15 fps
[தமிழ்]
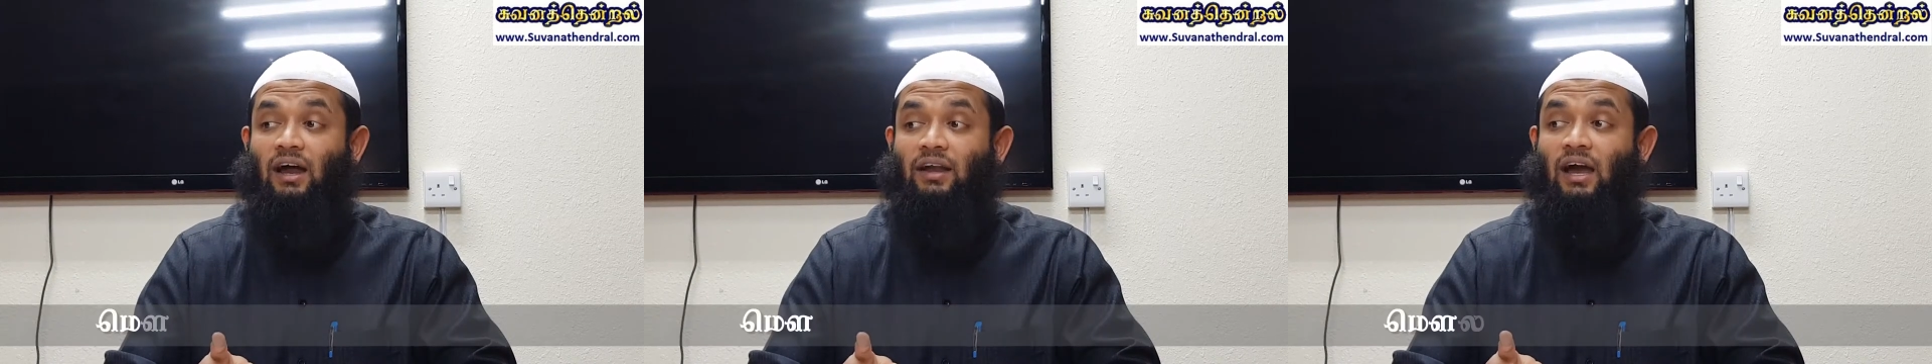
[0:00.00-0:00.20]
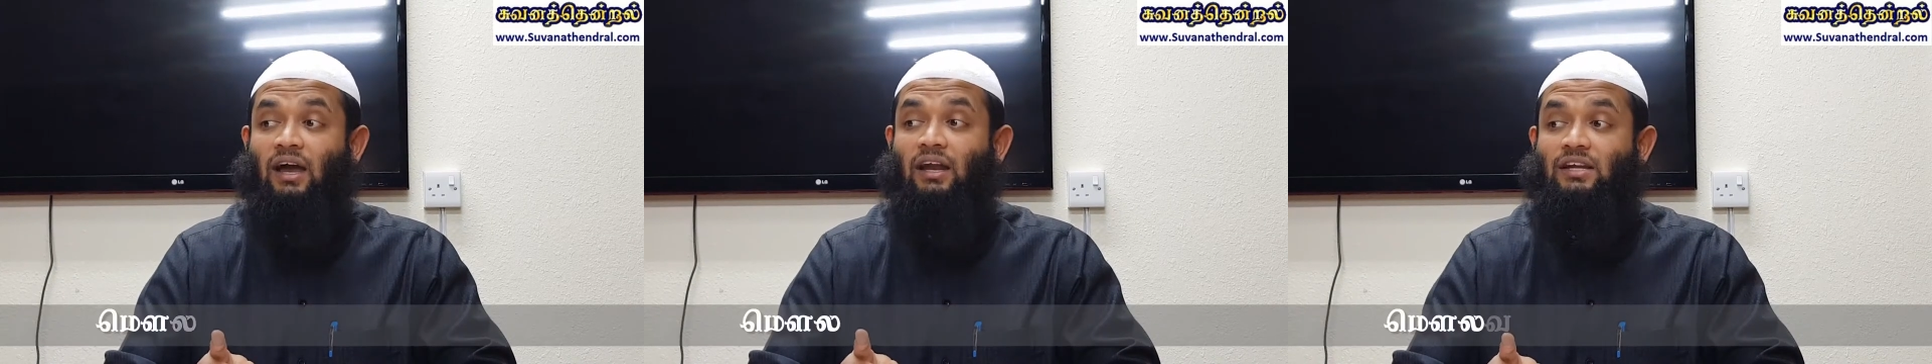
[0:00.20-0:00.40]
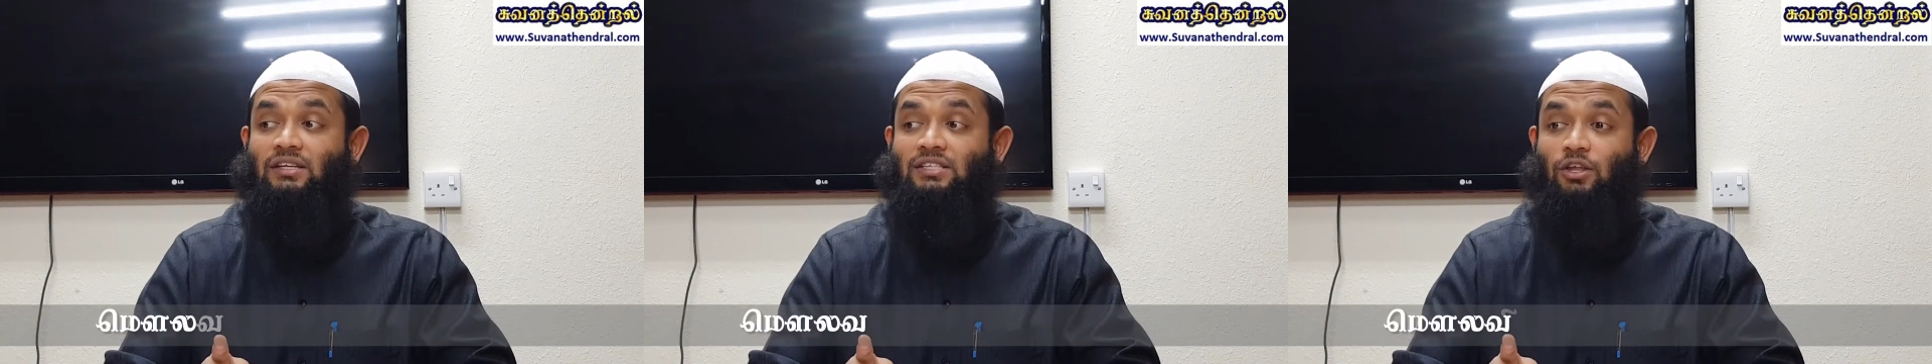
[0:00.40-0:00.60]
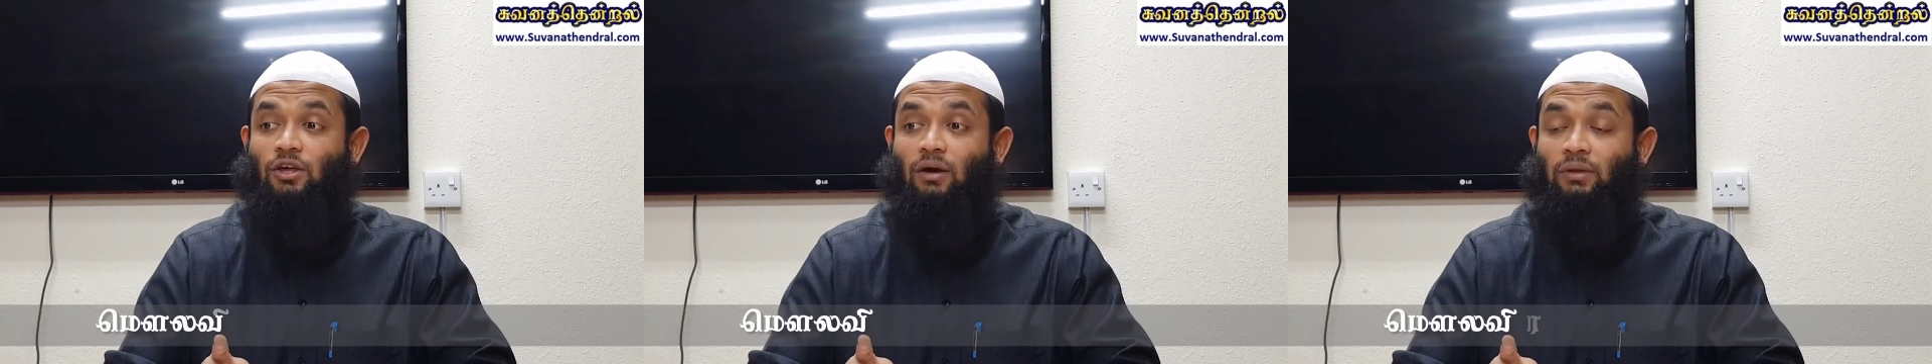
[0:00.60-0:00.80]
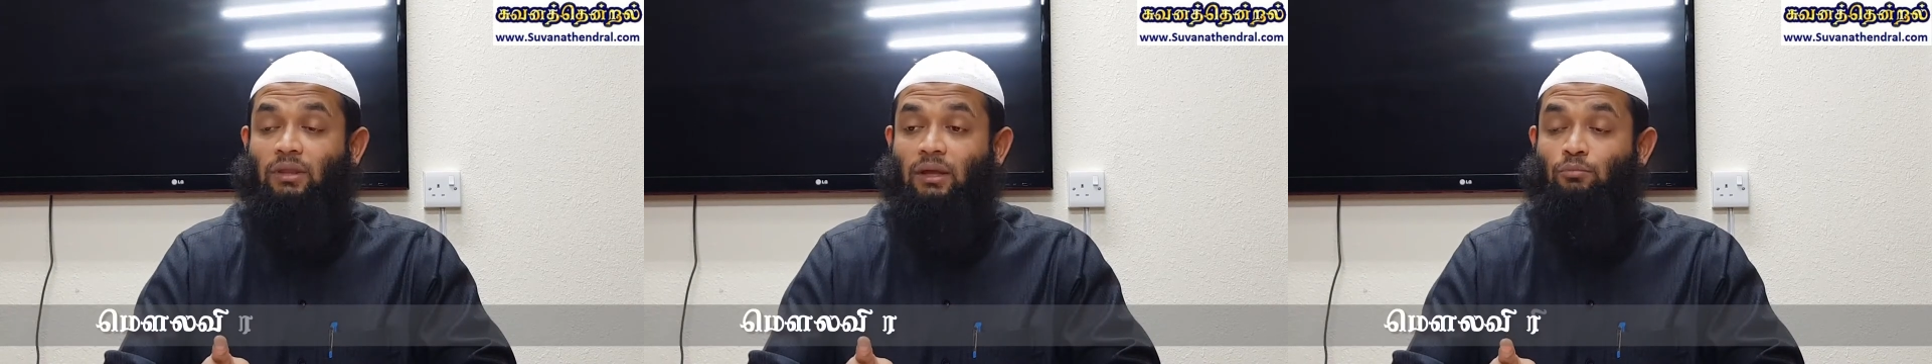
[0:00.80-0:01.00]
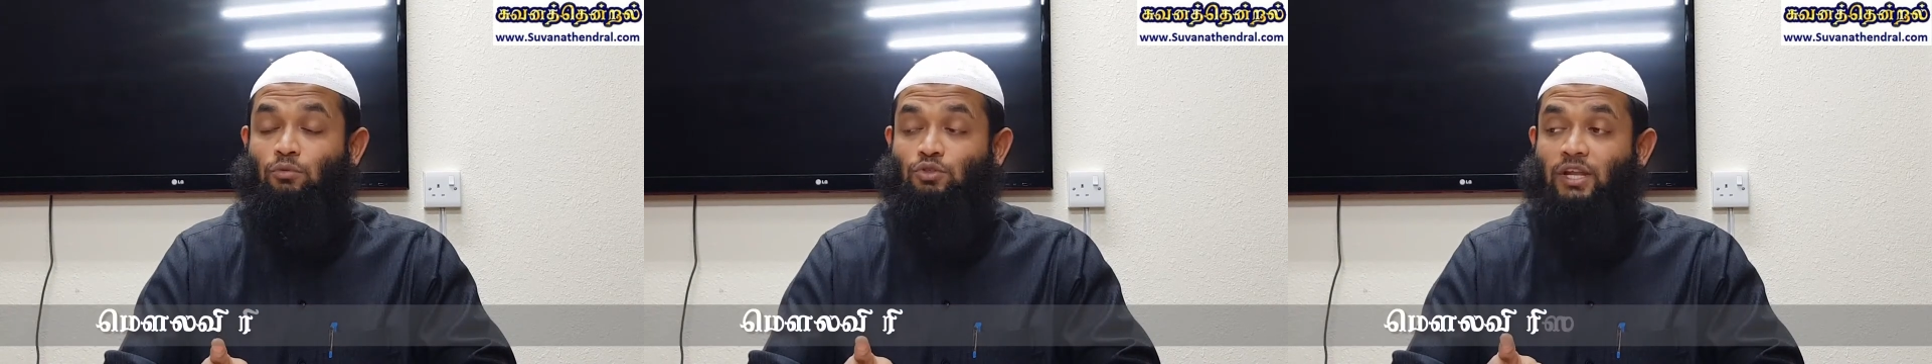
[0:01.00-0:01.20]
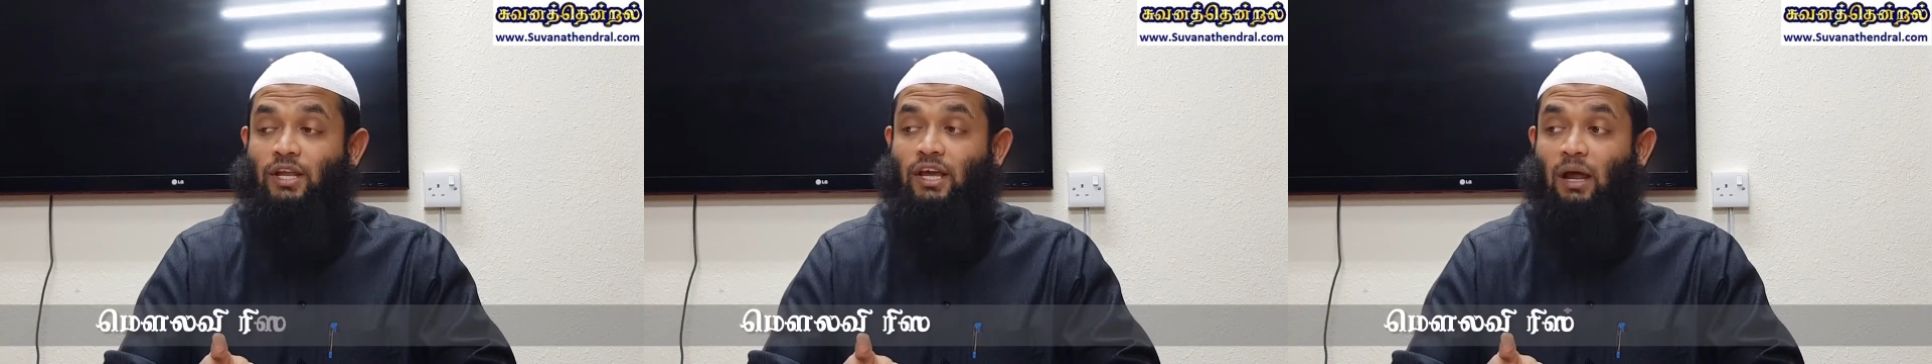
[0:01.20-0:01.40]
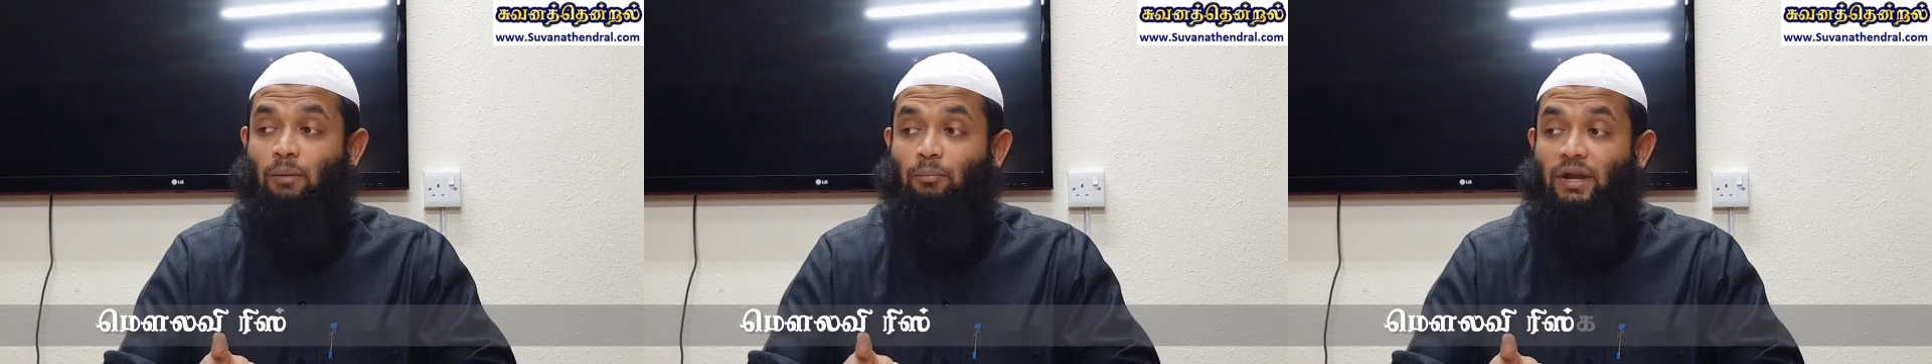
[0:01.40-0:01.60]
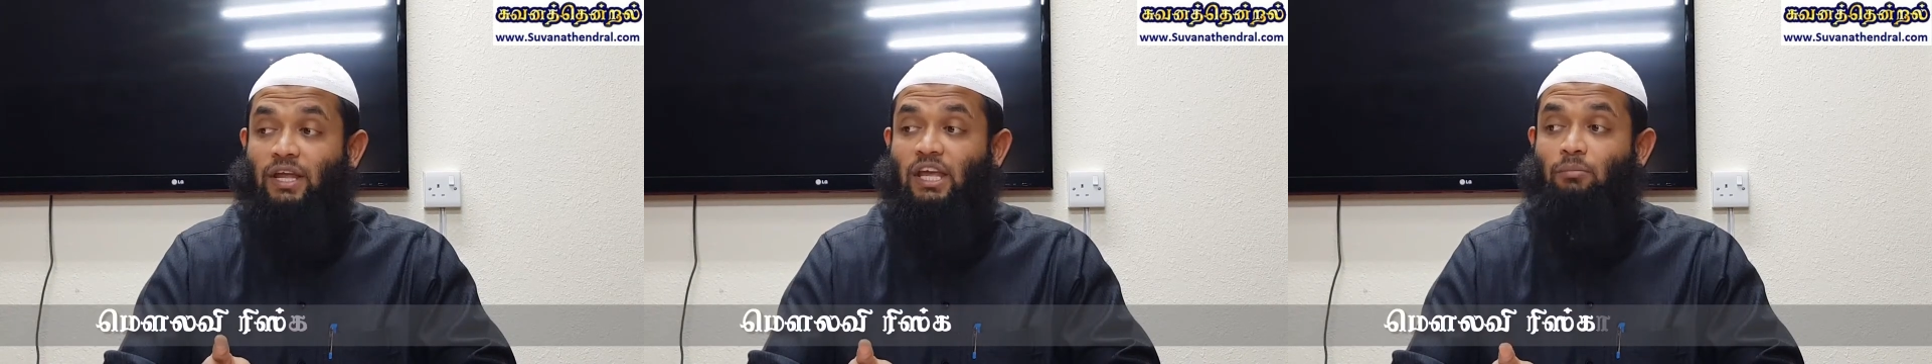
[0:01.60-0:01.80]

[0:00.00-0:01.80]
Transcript: நாங்கள் என்ன செய்தோம் அந்த முஸ்லீம்கள் அப்படி